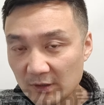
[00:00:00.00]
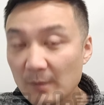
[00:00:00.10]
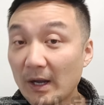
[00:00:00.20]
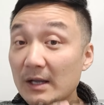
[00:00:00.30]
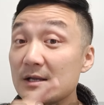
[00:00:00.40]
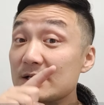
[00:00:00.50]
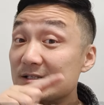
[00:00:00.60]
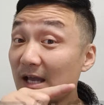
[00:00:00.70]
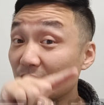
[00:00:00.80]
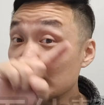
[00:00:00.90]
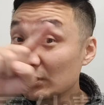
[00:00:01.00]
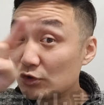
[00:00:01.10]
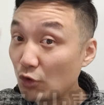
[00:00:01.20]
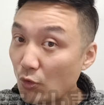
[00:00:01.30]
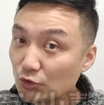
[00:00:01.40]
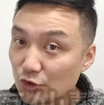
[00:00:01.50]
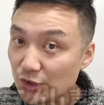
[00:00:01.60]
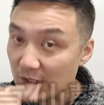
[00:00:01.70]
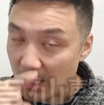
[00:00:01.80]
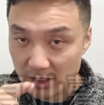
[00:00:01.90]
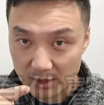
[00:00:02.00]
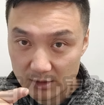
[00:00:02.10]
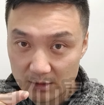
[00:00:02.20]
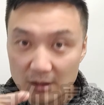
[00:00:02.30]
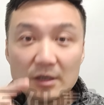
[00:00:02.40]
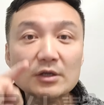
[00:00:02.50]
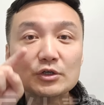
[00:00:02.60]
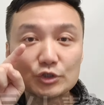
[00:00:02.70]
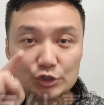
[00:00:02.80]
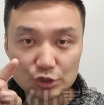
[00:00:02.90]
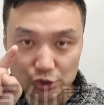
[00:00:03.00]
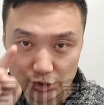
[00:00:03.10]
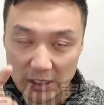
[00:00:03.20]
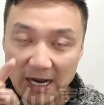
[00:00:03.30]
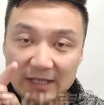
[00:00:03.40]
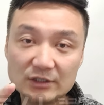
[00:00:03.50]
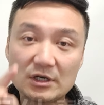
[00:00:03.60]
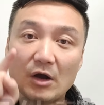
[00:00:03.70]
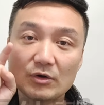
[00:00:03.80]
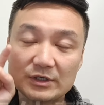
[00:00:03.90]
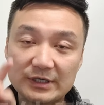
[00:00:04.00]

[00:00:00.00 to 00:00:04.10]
那么在这个州之内是按照